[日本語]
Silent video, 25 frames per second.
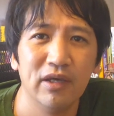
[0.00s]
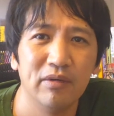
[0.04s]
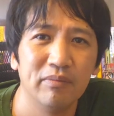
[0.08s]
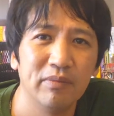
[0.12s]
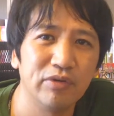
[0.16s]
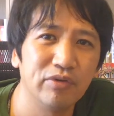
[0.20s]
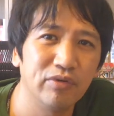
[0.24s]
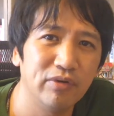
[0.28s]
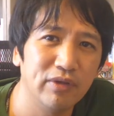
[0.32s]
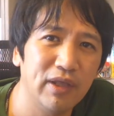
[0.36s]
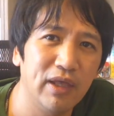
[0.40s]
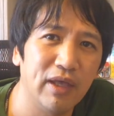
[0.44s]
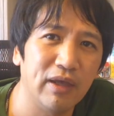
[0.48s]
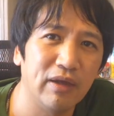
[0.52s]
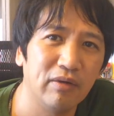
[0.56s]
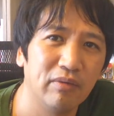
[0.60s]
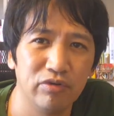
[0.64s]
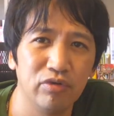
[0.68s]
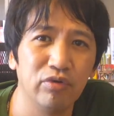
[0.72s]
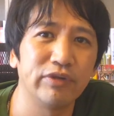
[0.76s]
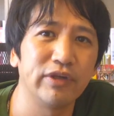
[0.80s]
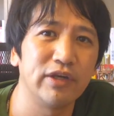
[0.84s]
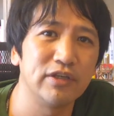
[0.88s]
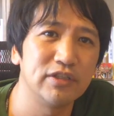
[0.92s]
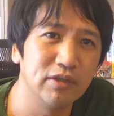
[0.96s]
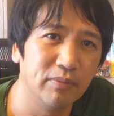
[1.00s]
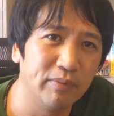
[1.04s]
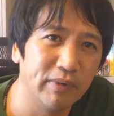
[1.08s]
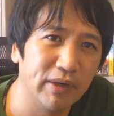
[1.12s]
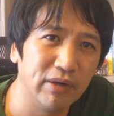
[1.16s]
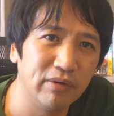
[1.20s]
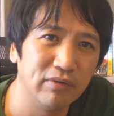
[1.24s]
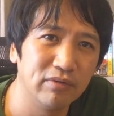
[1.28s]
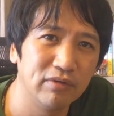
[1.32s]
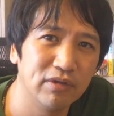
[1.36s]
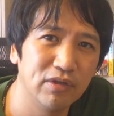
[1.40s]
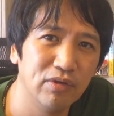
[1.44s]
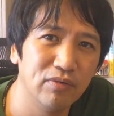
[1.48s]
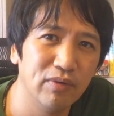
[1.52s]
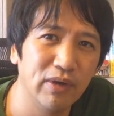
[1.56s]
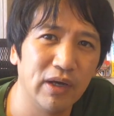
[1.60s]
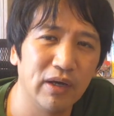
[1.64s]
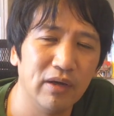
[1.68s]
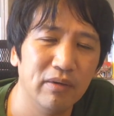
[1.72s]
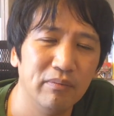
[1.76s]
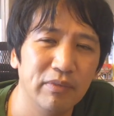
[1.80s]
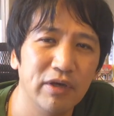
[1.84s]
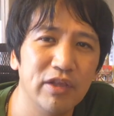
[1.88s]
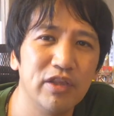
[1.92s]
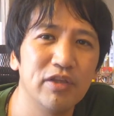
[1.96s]
まあ、それで招待してもらうっていうの
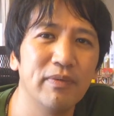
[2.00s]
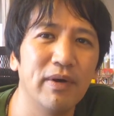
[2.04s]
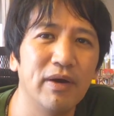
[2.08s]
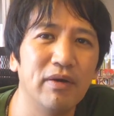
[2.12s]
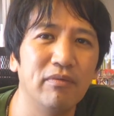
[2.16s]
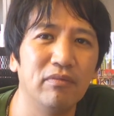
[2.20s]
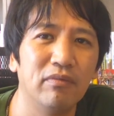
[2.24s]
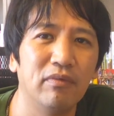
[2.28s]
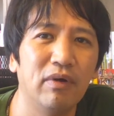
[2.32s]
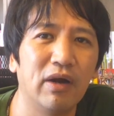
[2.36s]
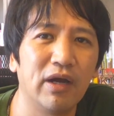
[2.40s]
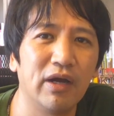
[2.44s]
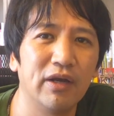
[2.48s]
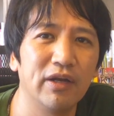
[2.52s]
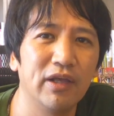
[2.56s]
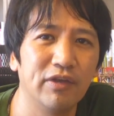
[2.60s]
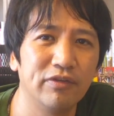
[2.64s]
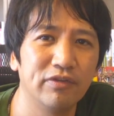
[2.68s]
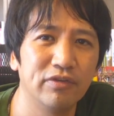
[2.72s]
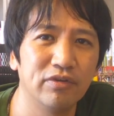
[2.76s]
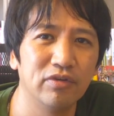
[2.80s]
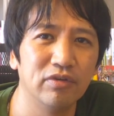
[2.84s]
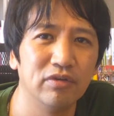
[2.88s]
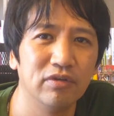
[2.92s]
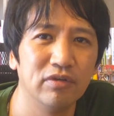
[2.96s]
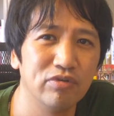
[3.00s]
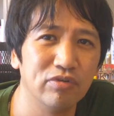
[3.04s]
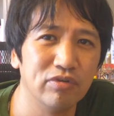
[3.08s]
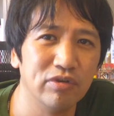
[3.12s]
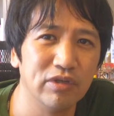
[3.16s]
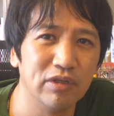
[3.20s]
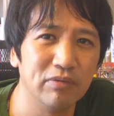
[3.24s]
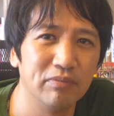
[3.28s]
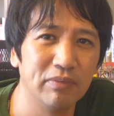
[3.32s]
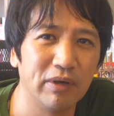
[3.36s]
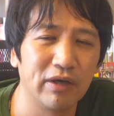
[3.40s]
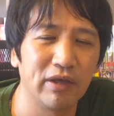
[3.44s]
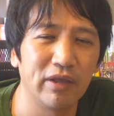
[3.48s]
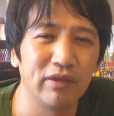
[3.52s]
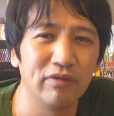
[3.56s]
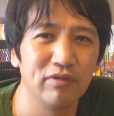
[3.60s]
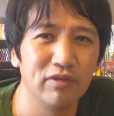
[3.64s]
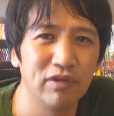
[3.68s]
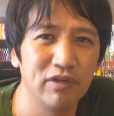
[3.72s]
が一番分かりやすくすぐに、まあ、